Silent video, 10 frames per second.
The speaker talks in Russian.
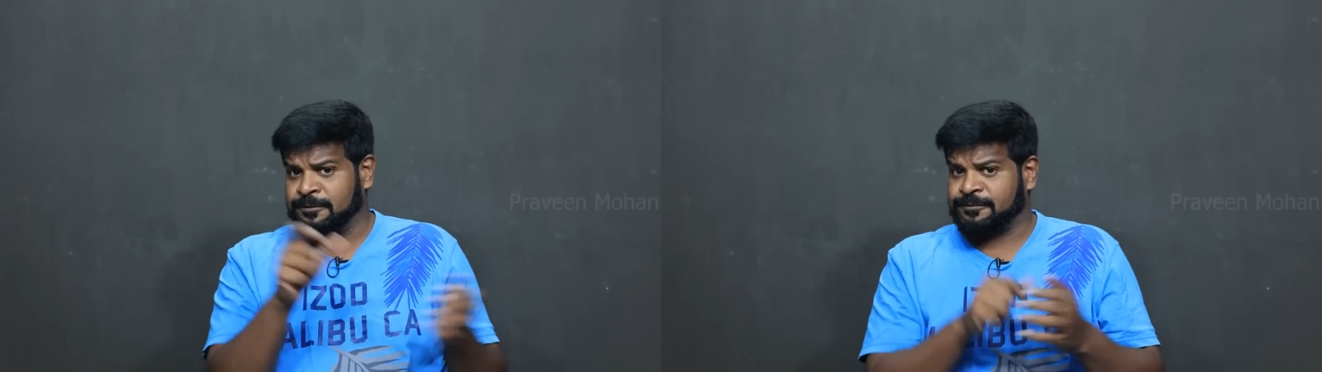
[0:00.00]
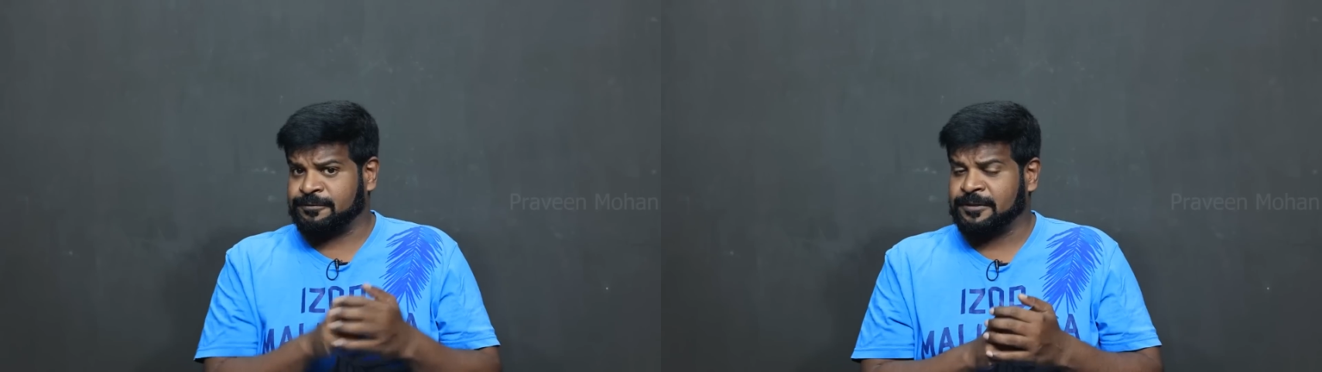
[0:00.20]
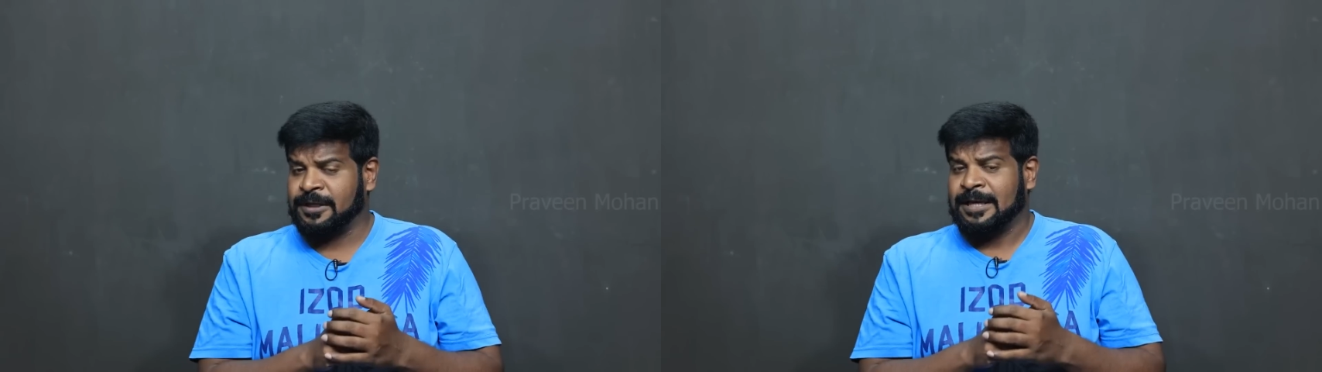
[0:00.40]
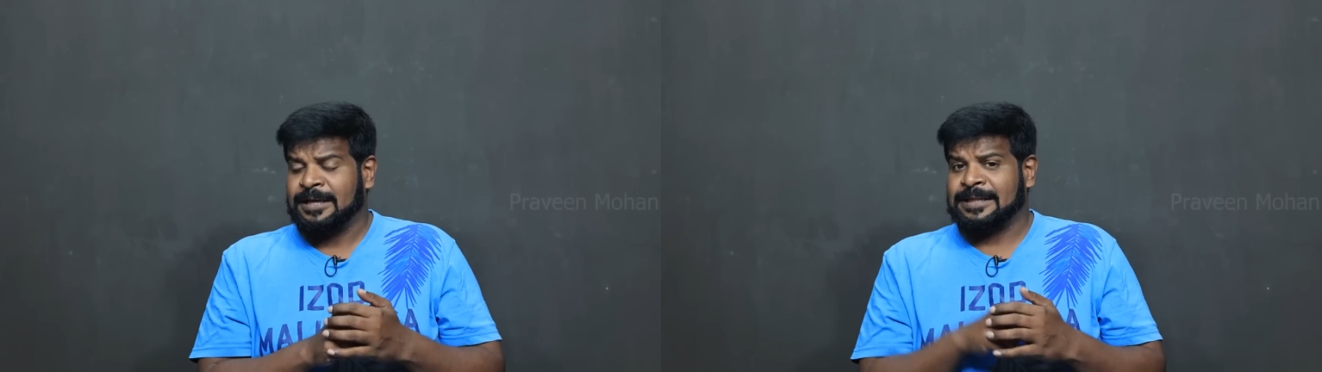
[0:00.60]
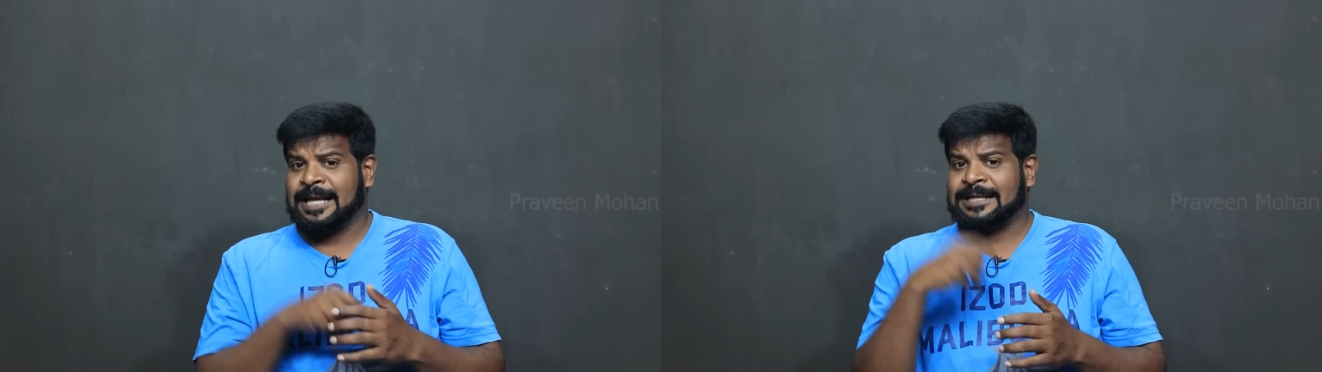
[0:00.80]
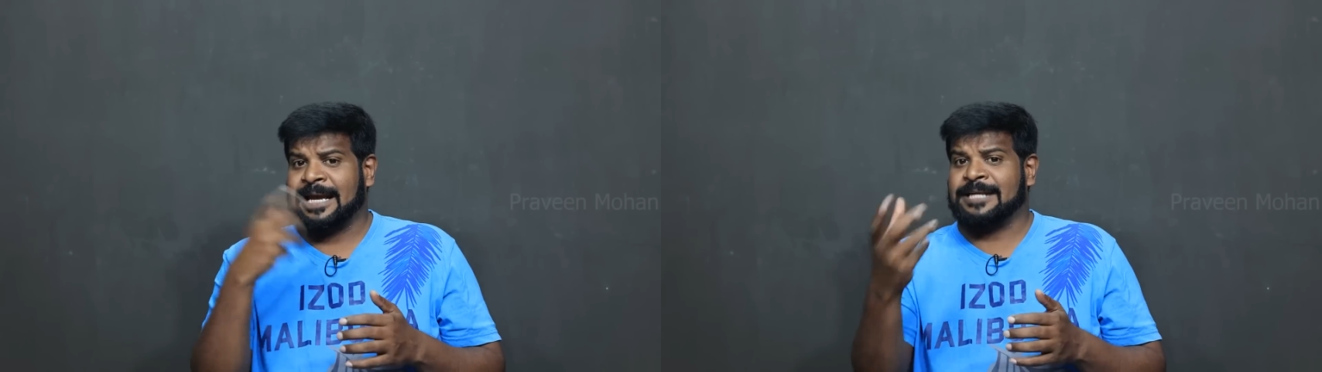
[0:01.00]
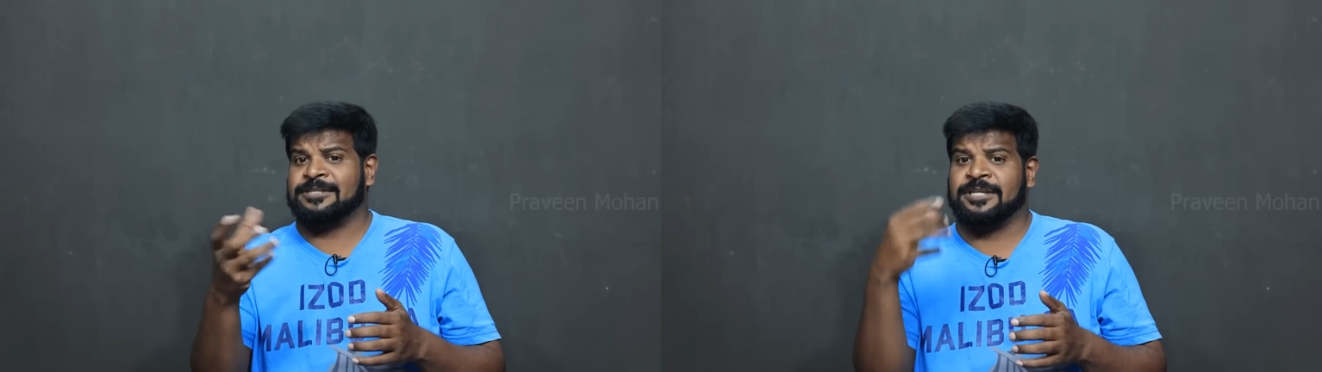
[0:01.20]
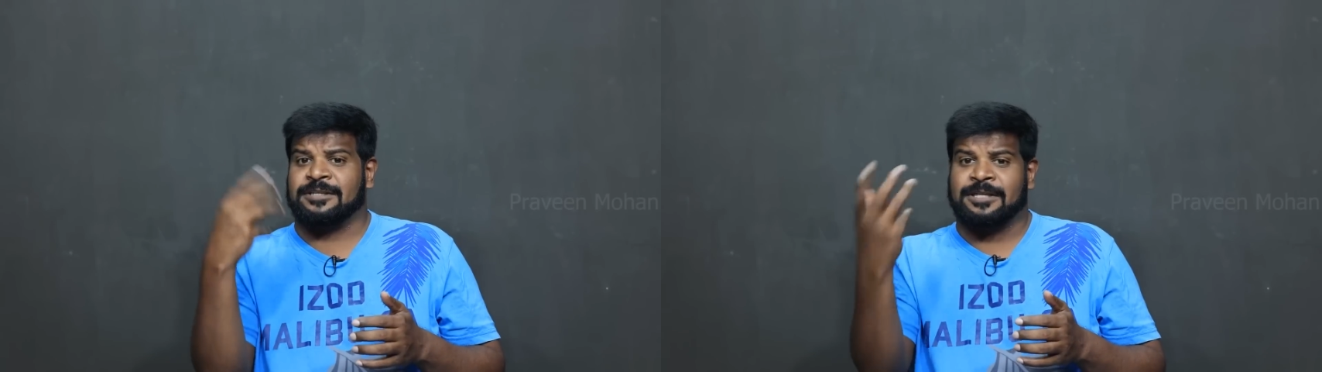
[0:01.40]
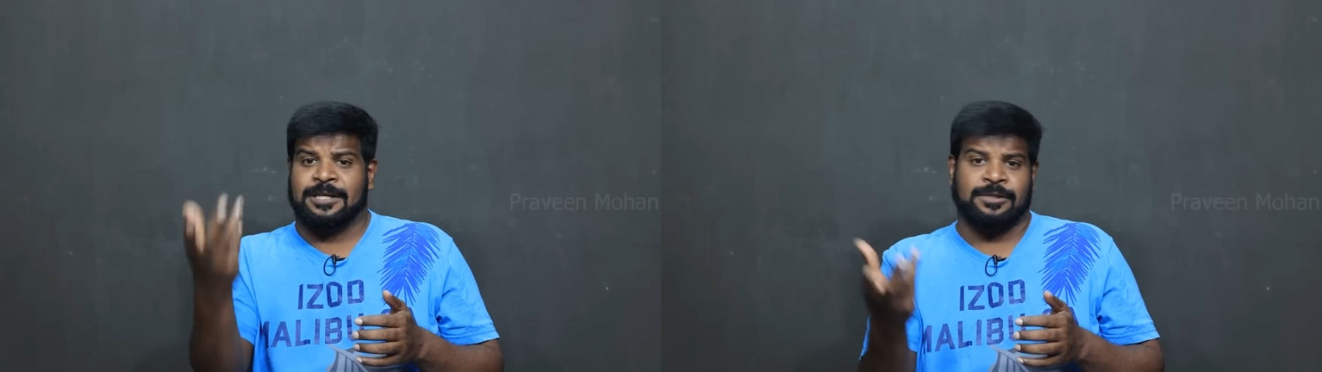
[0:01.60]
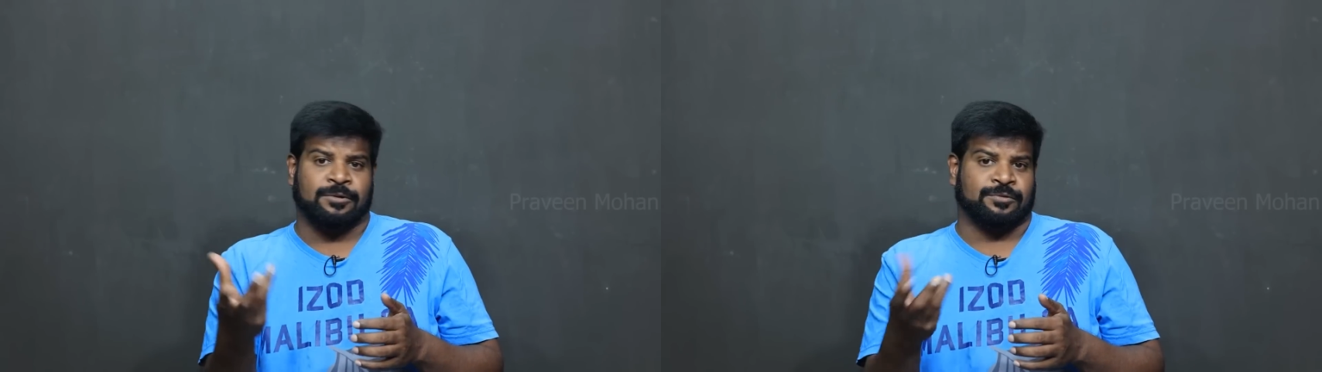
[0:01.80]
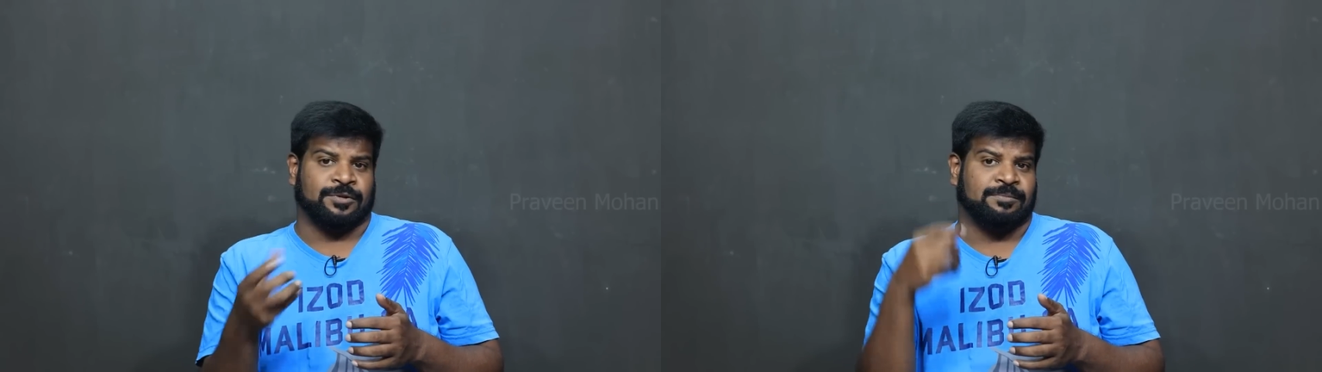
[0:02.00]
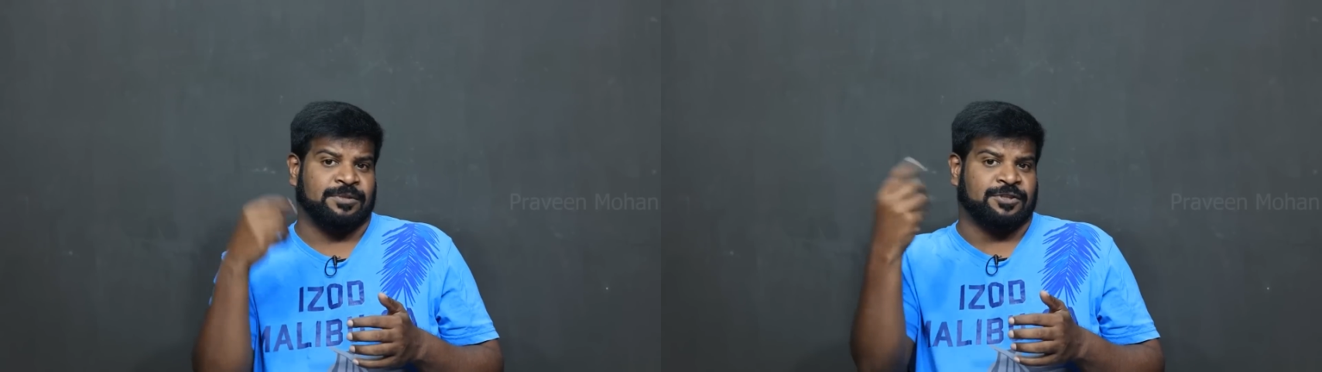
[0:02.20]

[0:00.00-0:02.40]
дискриминировал различные касты